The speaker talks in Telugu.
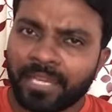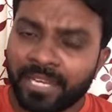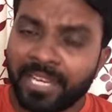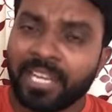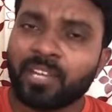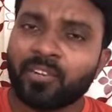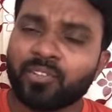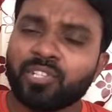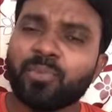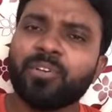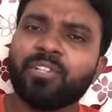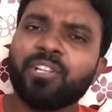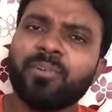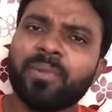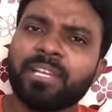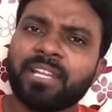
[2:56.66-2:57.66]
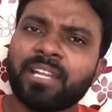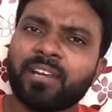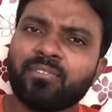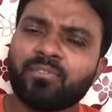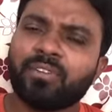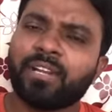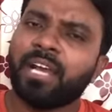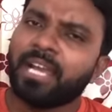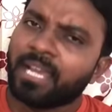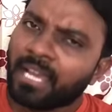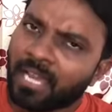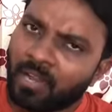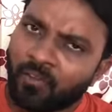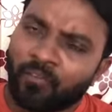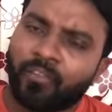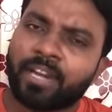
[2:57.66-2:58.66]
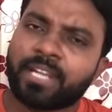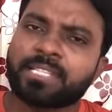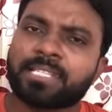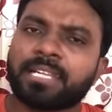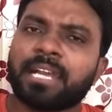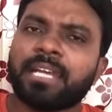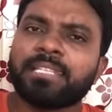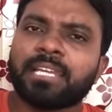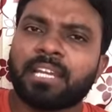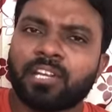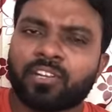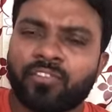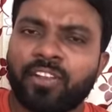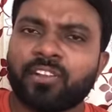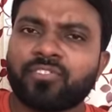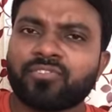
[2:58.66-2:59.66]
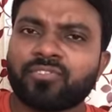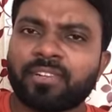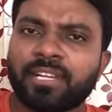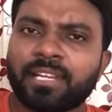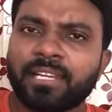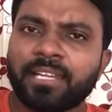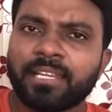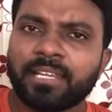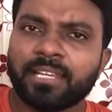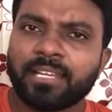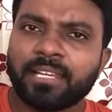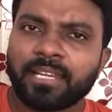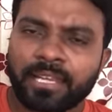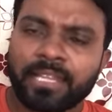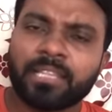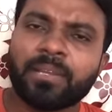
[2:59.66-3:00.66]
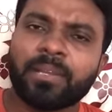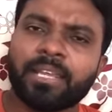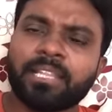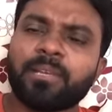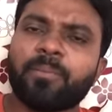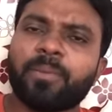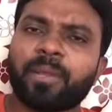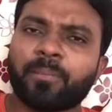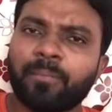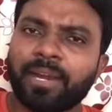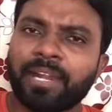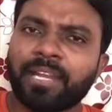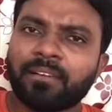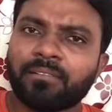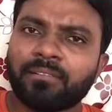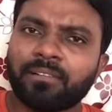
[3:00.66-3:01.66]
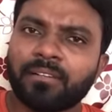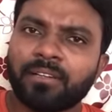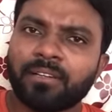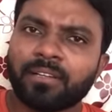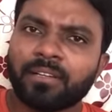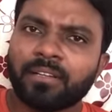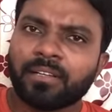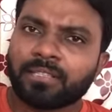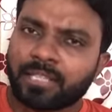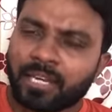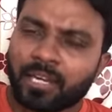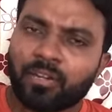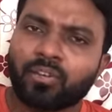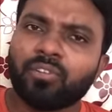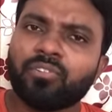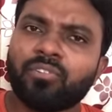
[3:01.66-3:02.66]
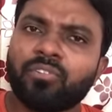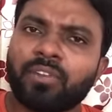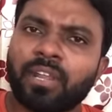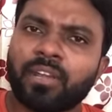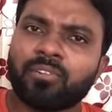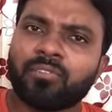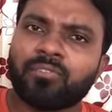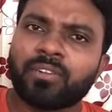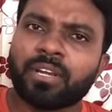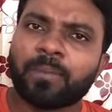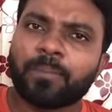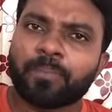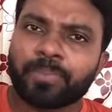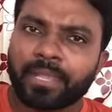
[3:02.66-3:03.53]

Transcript: నిన్నటి నుంచి మొదలుపెట్టినా కూడా వరుసగా తన ట్వీట్లు చూడండి ఎంత ఎంత బ్రహ్మాండం తను అడుగుతూ ఉన్నారు కూడా